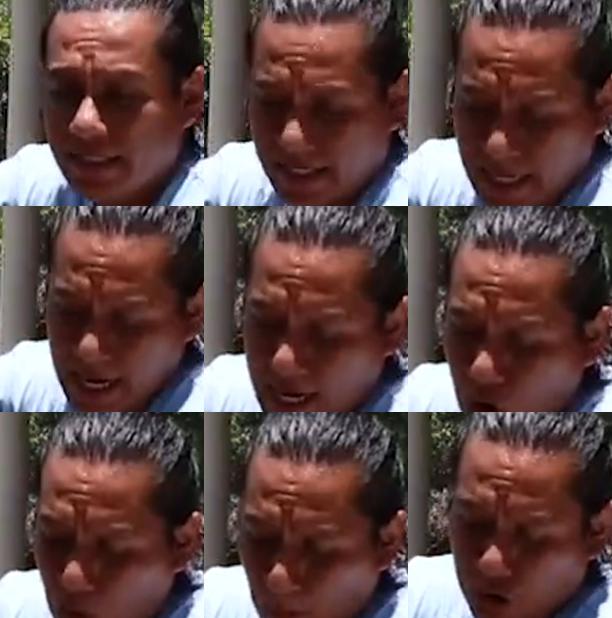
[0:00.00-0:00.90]
Si en
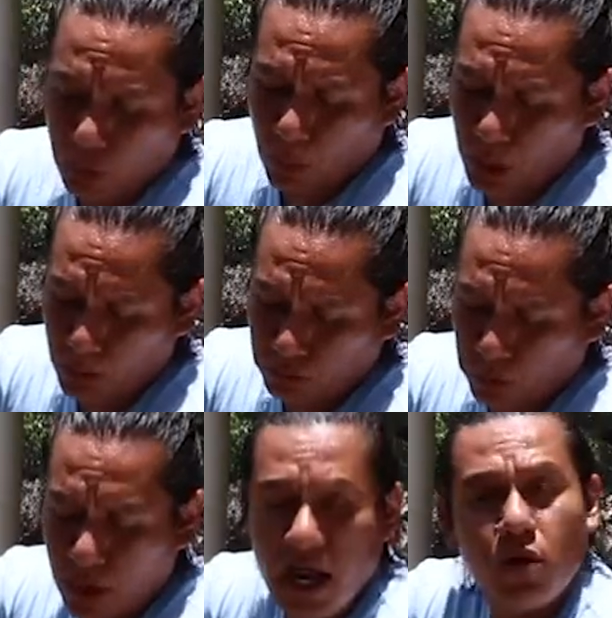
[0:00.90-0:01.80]
algún momento podemos
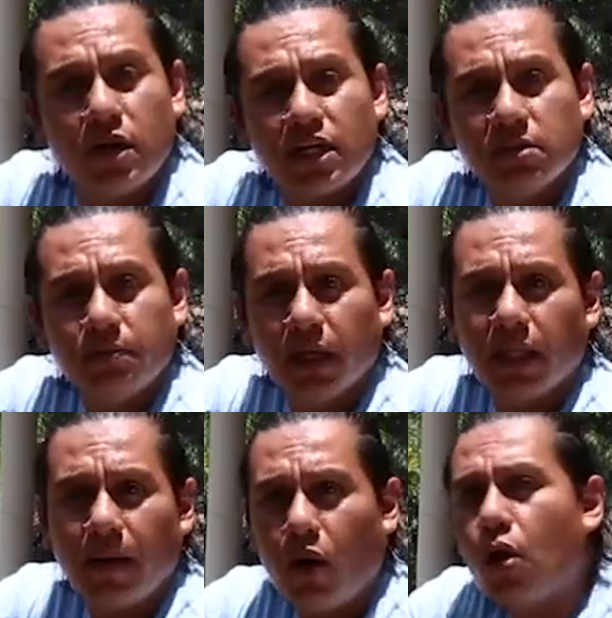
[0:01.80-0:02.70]
poner un
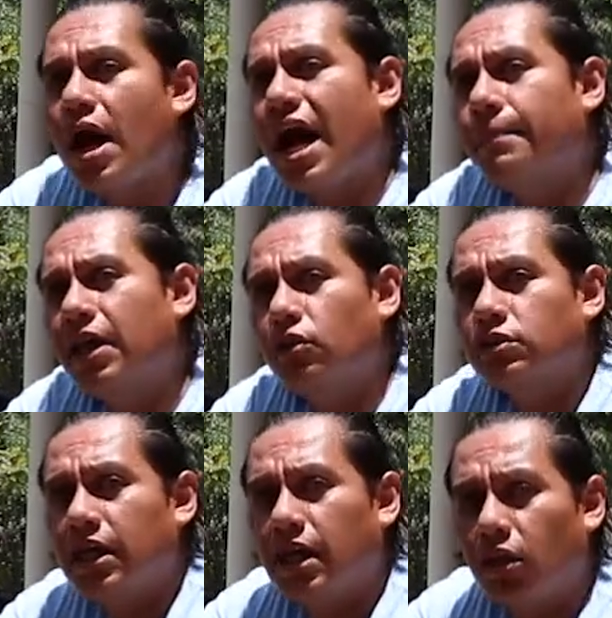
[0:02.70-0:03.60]
recipiente abajo que capte
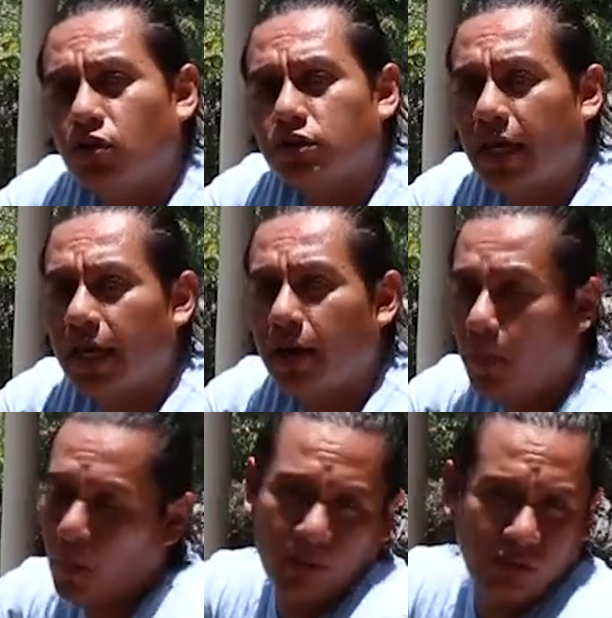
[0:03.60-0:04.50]
los líquidos, eh,
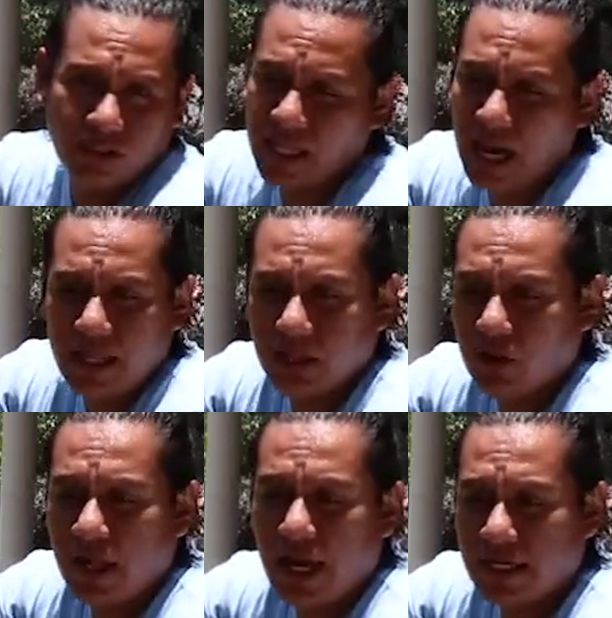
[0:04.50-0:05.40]
lo podemos tener
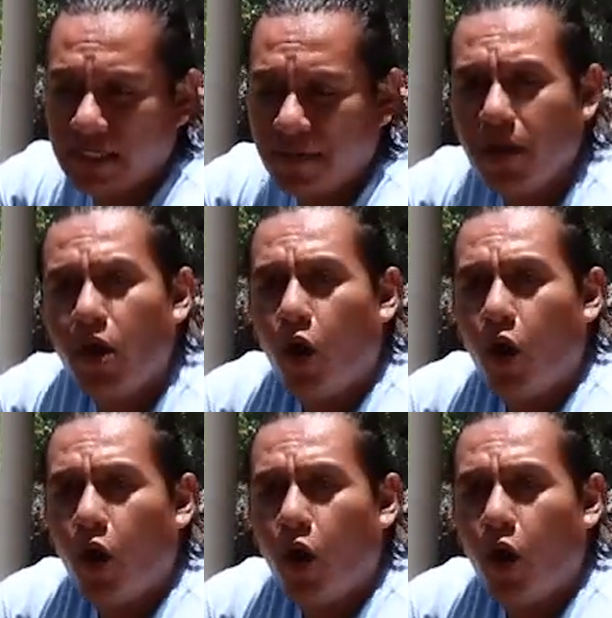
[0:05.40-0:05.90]
adentro de casa.